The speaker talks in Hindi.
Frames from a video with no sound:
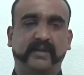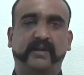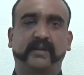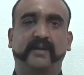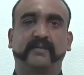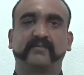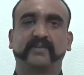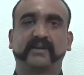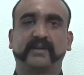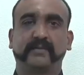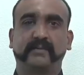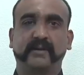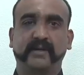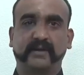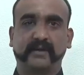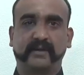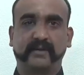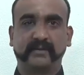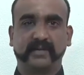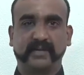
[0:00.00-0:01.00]
मेरा नाम विंग
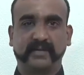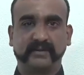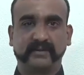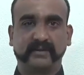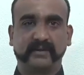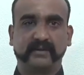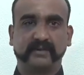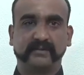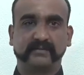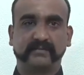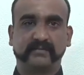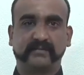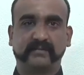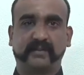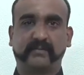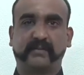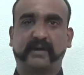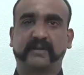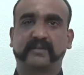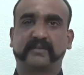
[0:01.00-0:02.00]
कमांडर अभिनंदन है
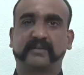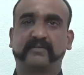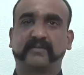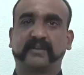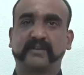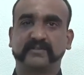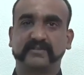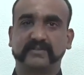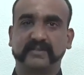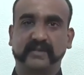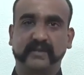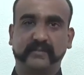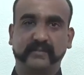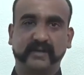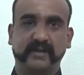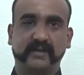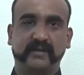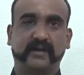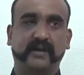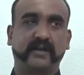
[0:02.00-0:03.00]
मैं भारतीय वायुसेना
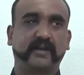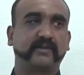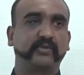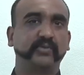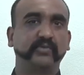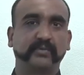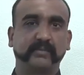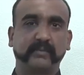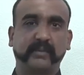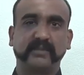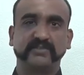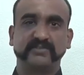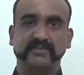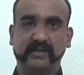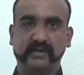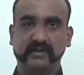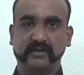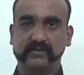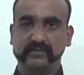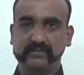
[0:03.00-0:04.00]
में एक लड़ाकू विमान
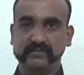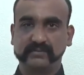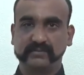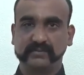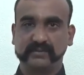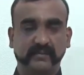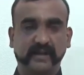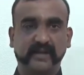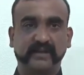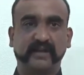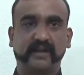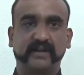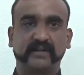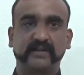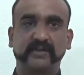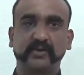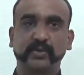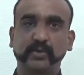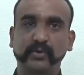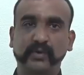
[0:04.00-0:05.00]
चालक हूँ मैं
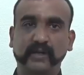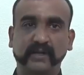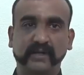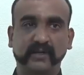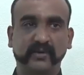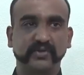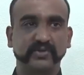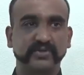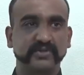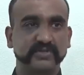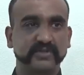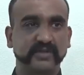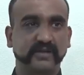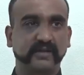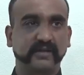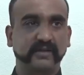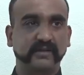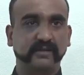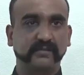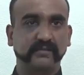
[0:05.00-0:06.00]
टारगेट ढूंढने की कोशिश
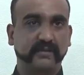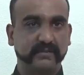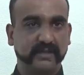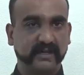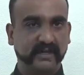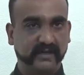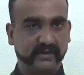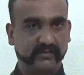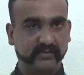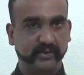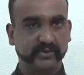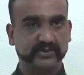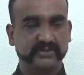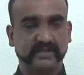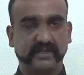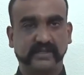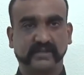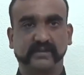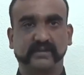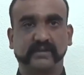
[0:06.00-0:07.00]
कर रहा था आपके
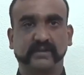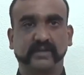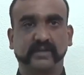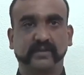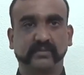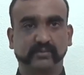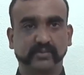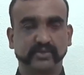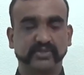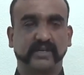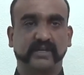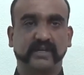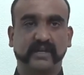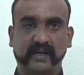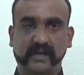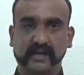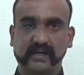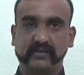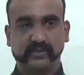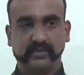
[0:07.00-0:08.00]
एयरफोर्स ने मुझे
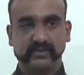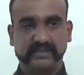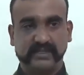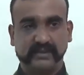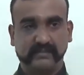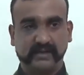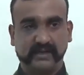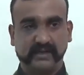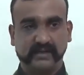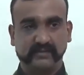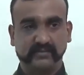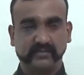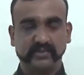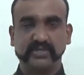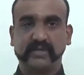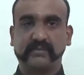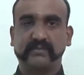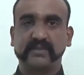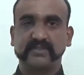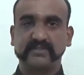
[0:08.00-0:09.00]
गिराया उसके बाद
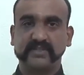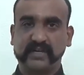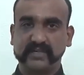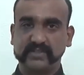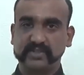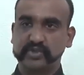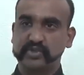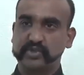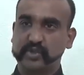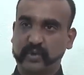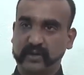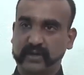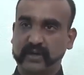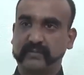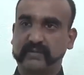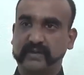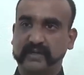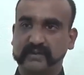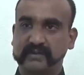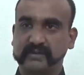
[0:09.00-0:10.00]
मुझे अपना जहाज़
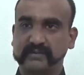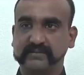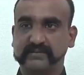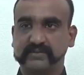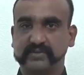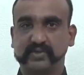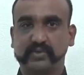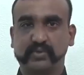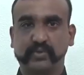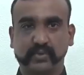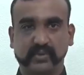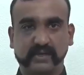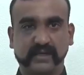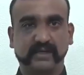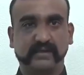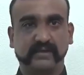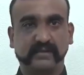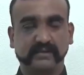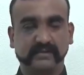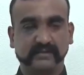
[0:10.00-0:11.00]
छोड़ना पड़ा था जो टूट
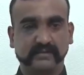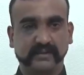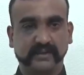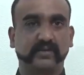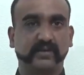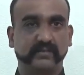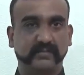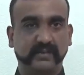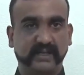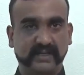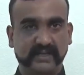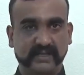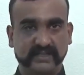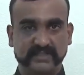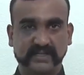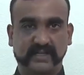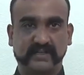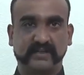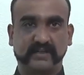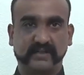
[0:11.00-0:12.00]
गया था और मैंने
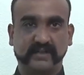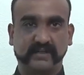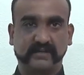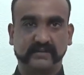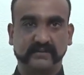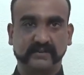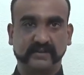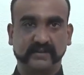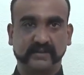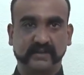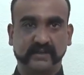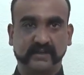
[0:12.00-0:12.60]
इजेक्ट किया